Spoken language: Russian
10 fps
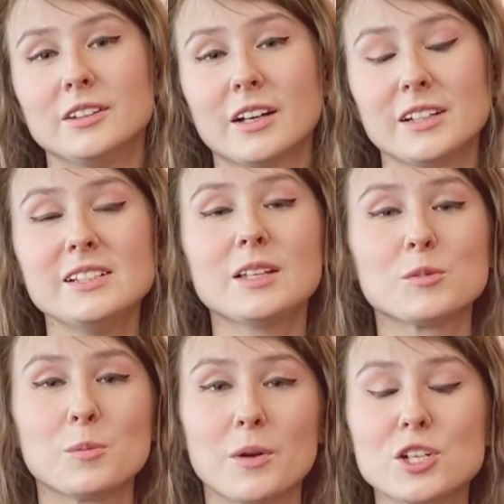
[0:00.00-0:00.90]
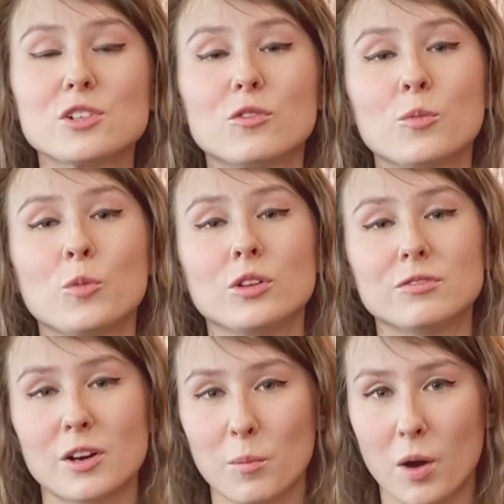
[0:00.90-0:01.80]
находить там запрашиваемую
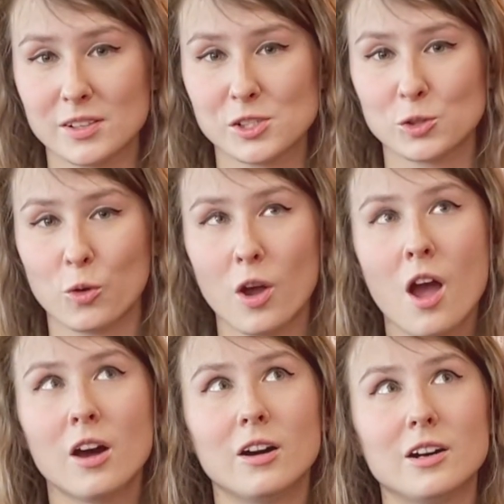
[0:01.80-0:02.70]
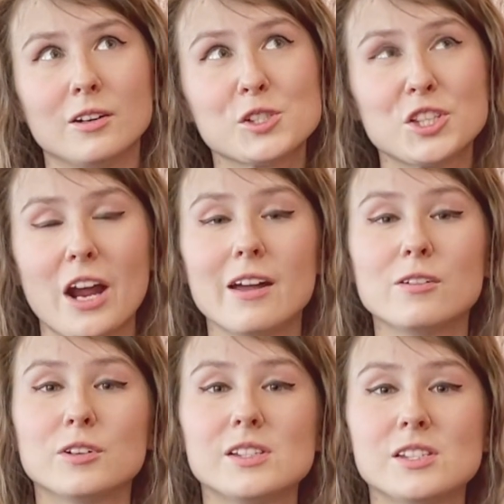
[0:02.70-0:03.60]
информацию, а,
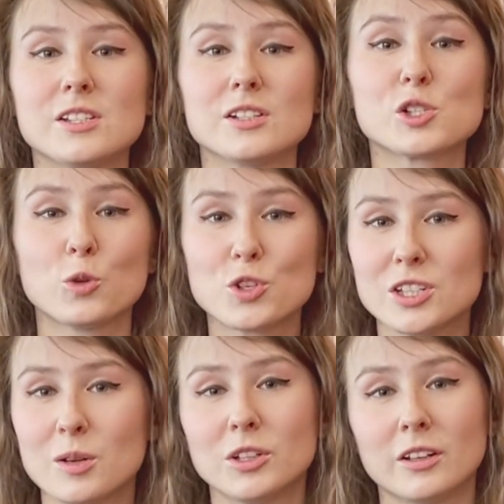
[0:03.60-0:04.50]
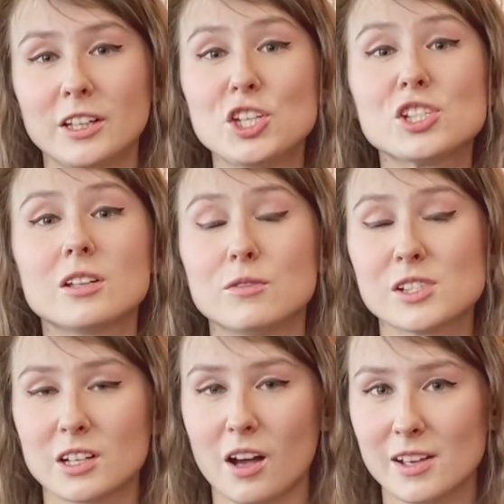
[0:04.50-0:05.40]
выстраивать сложные монологические
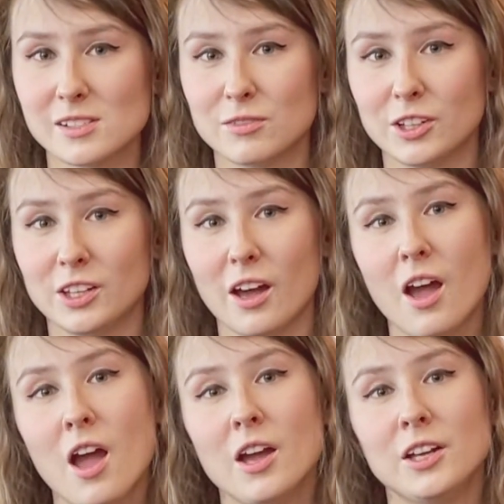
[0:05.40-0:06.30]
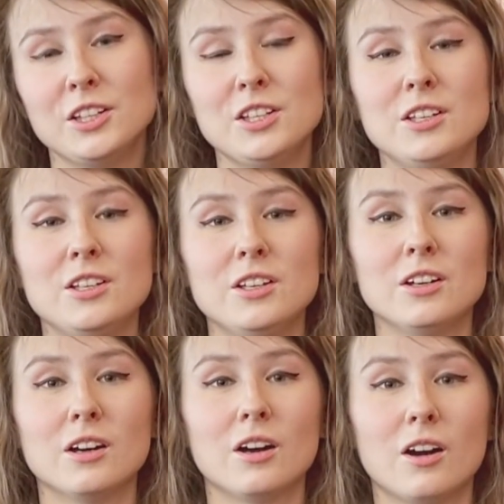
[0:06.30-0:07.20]
высказывания
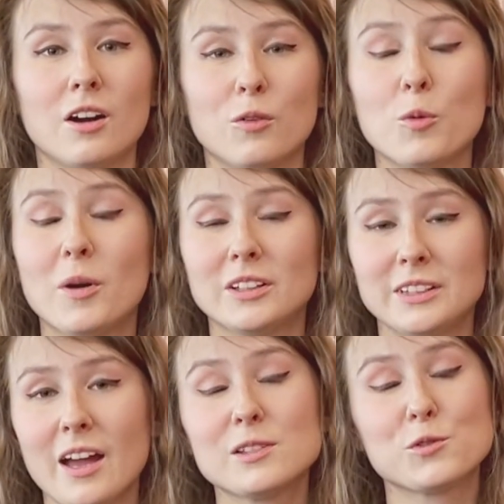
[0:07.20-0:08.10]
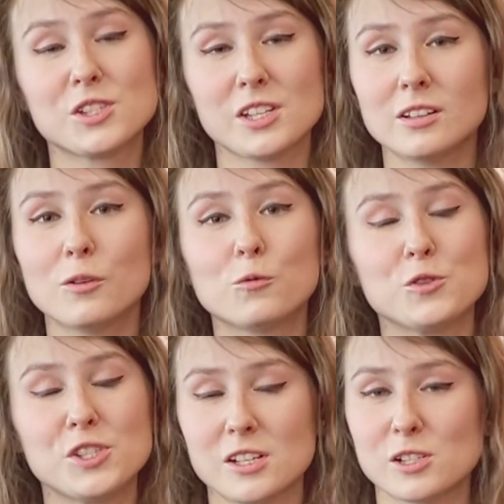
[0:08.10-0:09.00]
и а, выполнять в целом
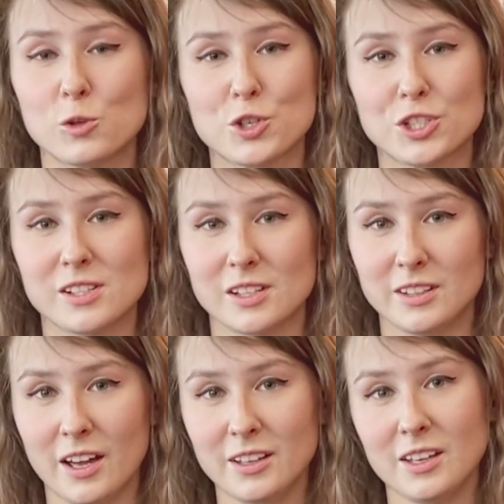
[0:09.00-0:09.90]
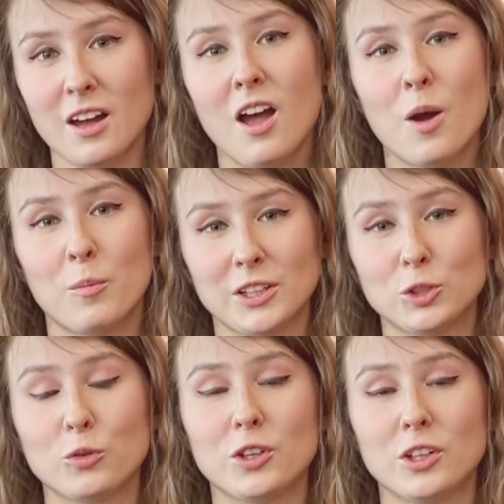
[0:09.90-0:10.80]
все сложные задания
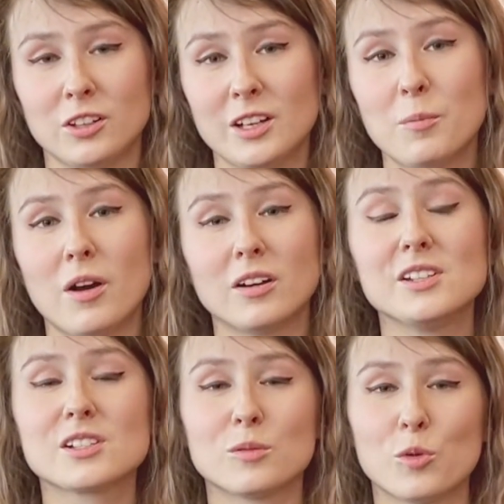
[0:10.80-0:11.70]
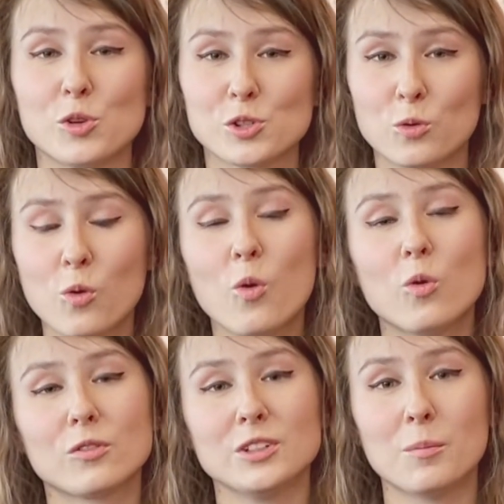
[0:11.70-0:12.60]
подготовки к ЕГЭ по английскому языку
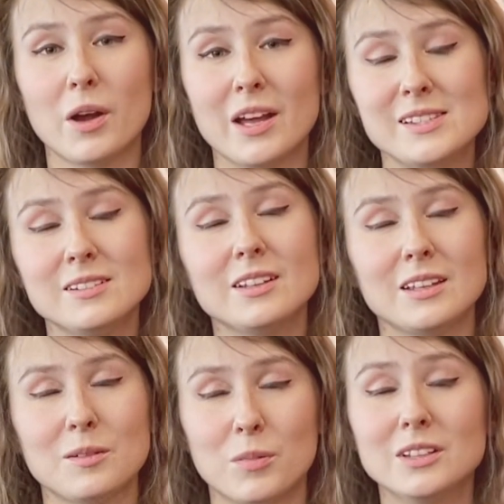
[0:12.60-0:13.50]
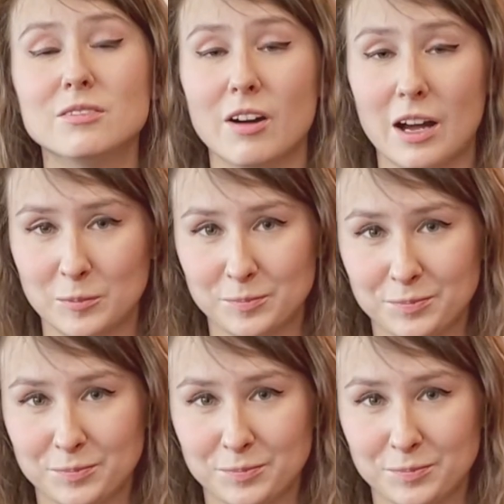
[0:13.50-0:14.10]
уровня B1 и B2.